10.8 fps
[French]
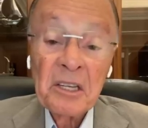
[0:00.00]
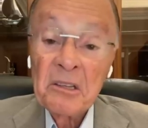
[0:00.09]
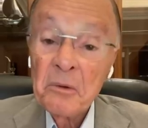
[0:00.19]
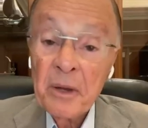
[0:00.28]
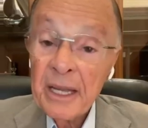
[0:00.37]

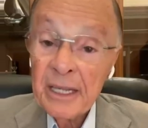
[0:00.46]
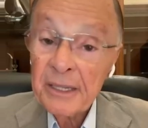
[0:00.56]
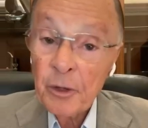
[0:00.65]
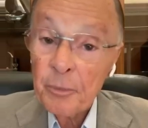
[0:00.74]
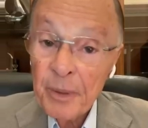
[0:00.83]
parce que je
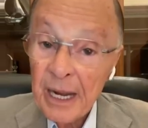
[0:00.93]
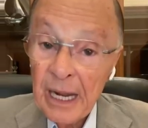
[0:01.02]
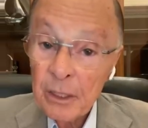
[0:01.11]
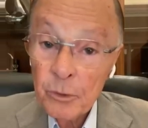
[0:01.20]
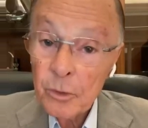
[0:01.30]

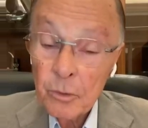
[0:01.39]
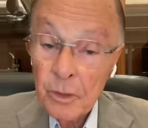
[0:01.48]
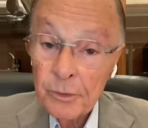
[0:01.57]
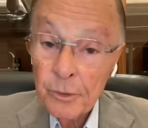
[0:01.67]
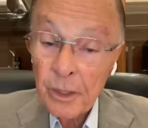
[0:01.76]

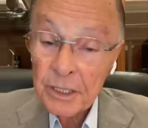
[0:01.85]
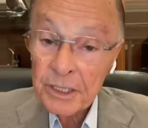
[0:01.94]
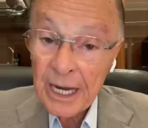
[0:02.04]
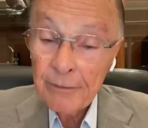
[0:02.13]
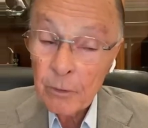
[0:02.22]
pensais
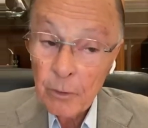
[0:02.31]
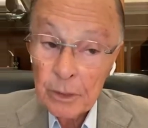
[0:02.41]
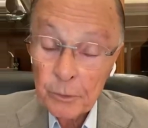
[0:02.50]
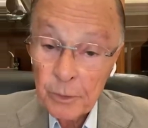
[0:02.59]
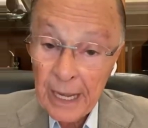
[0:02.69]
que je
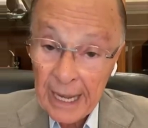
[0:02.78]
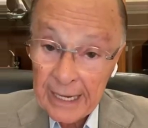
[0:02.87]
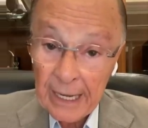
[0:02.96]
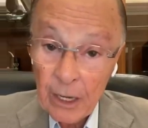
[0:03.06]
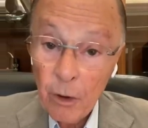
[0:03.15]
n'étais
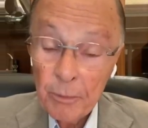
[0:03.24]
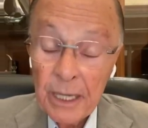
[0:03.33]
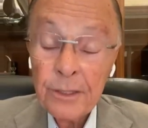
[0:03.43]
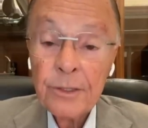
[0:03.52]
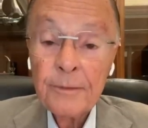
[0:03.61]
pas
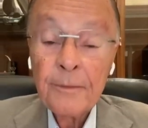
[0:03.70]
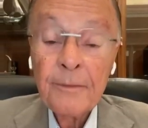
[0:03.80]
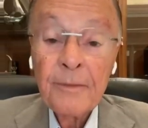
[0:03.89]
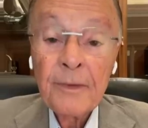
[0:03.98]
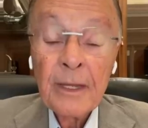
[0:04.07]

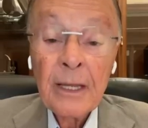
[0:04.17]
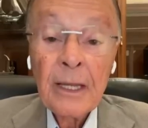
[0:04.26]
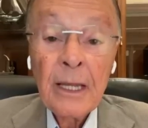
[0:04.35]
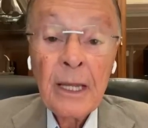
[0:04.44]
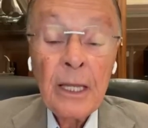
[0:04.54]
si
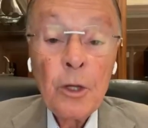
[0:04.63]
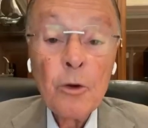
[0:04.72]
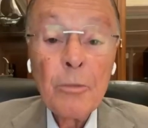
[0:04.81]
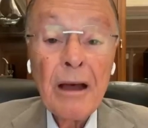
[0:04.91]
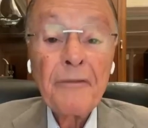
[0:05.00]
pécheur que
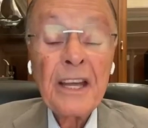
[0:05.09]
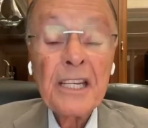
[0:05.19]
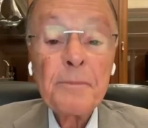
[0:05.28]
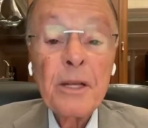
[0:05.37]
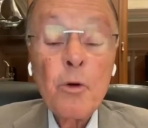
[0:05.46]
je
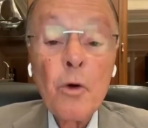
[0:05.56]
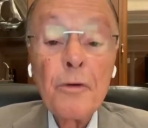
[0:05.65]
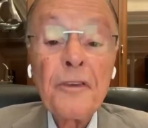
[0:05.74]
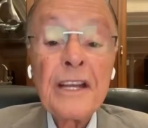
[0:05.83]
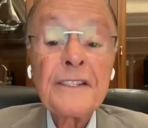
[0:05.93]
l'étais.
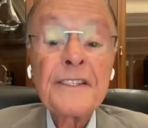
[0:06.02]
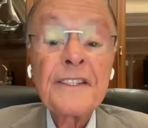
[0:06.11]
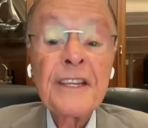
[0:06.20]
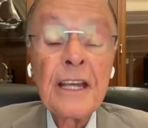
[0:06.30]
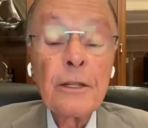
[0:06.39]

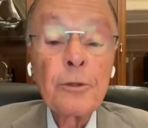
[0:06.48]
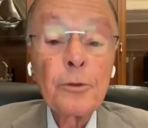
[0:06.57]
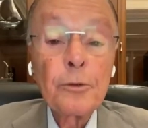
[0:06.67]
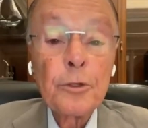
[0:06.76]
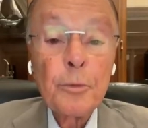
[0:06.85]

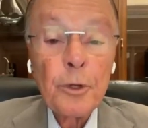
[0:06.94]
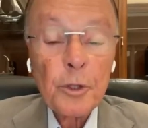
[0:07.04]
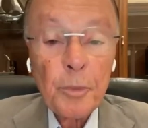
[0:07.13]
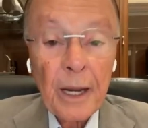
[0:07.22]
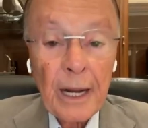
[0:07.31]
Et une
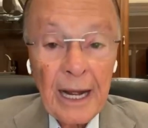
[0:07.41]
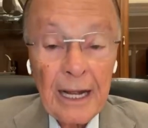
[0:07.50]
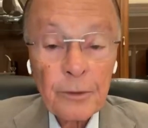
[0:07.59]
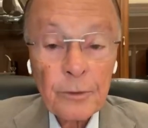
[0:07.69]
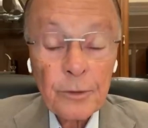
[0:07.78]
fois
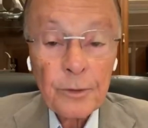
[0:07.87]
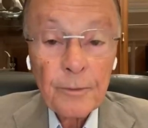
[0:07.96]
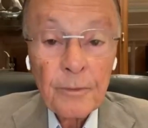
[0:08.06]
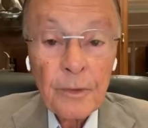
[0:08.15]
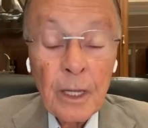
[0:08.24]
m'ayant
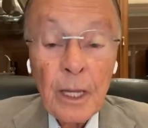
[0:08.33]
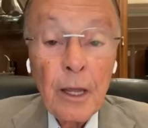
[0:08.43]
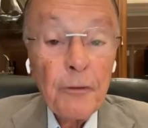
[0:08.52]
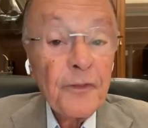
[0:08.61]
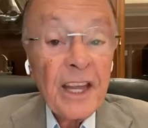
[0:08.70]
convaincu de
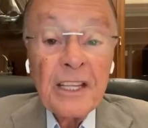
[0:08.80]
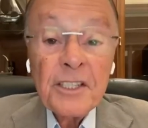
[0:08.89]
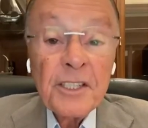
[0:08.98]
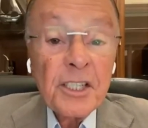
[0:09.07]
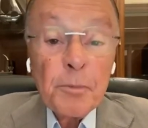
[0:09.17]
mes
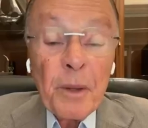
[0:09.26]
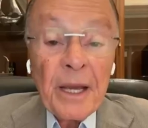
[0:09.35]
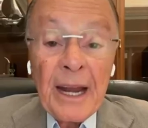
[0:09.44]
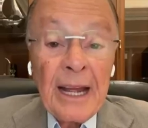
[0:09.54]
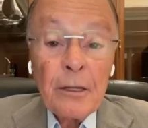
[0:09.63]
péchés,
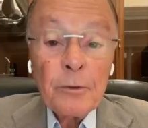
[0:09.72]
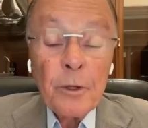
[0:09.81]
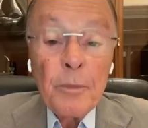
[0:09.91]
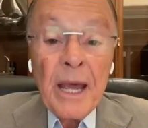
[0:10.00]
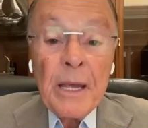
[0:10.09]
je suis
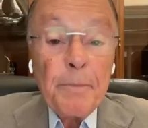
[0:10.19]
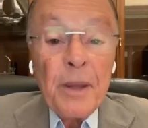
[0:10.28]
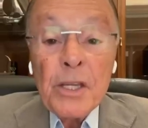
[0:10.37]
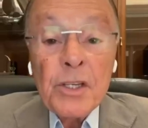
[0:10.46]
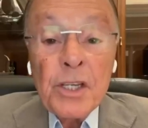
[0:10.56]

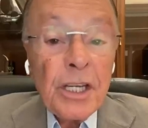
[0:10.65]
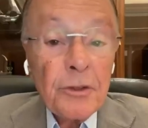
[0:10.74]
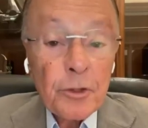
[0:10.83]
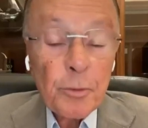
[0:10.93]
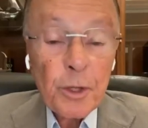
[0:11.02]
resté
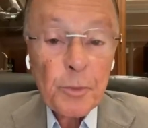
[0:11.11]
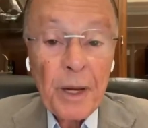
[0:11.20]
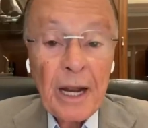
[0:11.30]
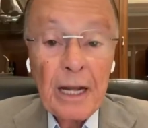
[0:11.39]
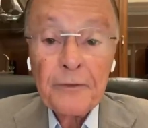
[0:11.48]

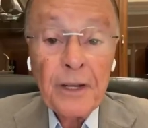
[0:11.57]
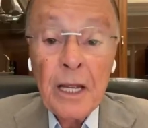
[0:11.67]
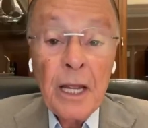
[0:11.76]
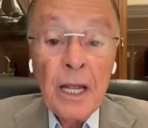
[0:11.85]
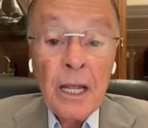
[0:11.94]
désespéré, je me
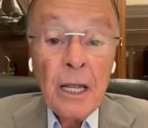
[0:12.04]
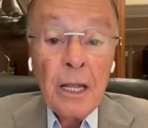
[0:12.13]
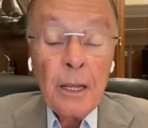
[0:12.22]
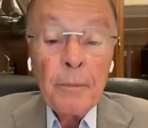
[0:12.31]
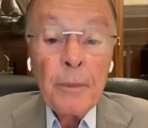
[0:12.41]
suis
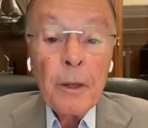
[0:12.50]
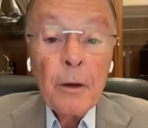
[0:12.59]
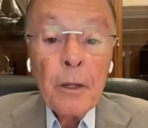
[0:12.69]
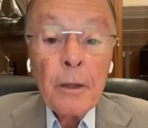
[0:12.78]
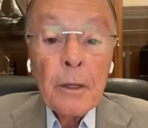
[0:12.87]
repenti de
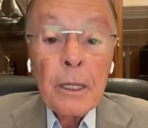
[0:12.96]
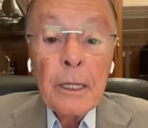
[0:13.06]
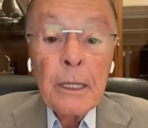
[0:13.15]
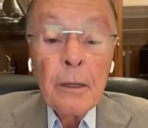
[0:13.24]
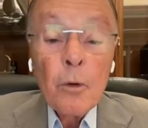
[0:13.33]
mes
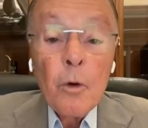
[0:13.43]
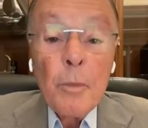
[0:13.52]
péchés.